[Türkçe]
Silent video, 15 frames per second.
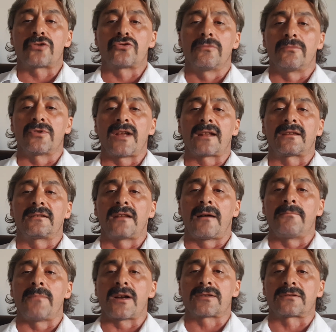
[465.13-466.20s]

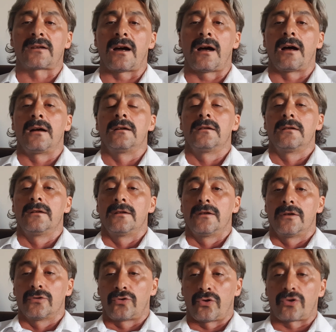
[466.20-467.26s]
Cumhuriyeti'nden başka
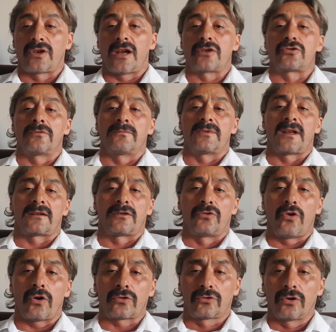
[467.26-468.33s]
Türkiye Cumhuriyeti
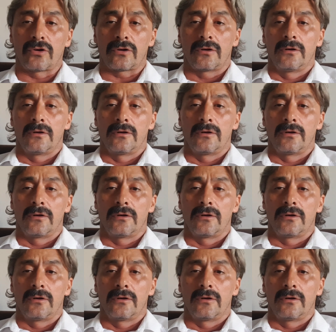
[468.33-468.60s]
yoktur.